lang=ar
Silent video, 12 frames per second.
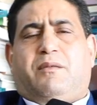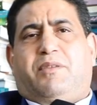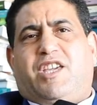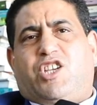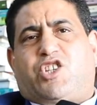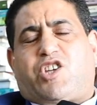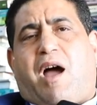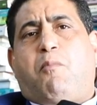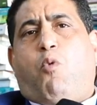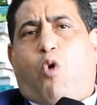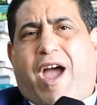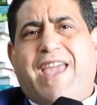باجراء
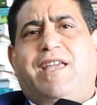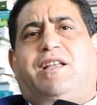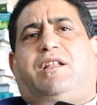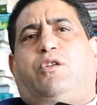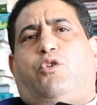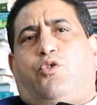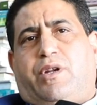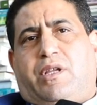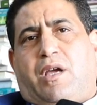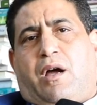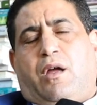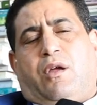مقيد
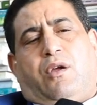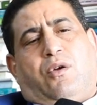للحريه